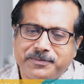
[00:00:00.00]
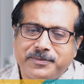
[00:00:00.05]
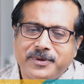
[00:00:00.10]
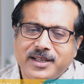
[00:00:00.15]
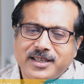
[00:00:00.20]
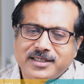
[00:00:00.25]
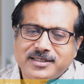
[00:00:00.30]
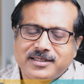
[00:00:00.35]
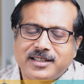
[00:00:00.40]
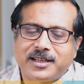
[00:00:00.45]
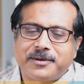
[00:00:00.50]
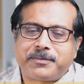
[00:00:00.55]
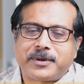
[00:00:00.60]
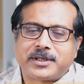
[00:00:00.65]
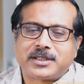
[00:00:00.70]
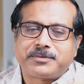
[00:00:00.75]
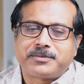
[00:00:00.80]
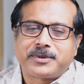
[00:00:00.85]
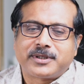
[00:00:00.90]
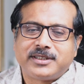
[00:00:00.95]
প্লাস তার
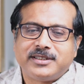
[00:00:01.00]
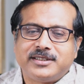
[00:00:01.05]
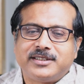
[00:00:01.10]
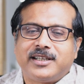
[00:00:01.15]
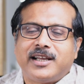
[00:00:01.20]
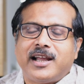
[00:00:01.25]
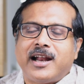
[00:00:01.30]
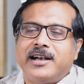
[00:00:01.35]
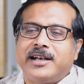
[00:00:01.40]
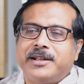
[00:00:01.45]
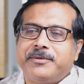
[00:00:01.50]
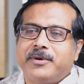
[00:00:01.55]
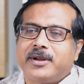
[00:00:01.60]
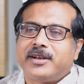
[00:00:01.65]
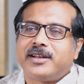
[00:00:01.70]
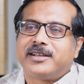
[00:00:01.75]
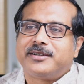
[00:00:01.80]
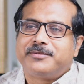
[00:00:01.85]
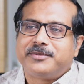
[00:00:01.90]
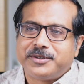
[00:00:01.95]
পাশাপাশি যে
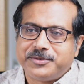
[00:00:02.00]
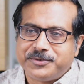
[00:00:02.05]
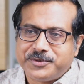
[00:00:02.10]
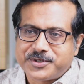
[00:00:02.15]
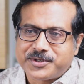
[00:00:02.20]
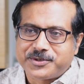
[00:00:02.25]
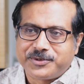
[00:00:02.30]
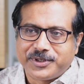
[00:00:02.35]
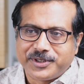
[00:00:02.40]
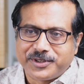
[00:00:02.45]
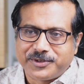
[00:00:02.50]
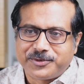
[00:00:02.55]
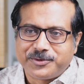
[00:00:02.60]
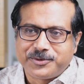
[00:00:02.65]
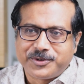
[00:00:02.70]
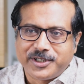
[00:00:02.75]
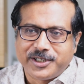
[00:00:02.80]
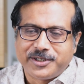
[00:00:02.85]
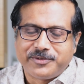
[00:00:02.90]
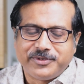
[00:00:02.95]
অ্যান্টিবায়োটিক আমরা ইউজ করি টু
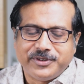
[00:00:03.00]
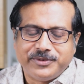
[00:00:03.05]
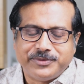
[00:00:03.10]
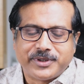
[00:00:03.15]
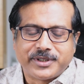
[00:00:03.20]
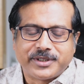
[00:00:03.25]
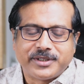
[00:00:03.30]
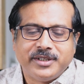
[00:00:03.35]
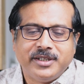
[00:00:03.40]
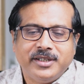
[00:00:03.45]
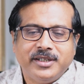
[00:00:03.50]
ট্রিট ফিভার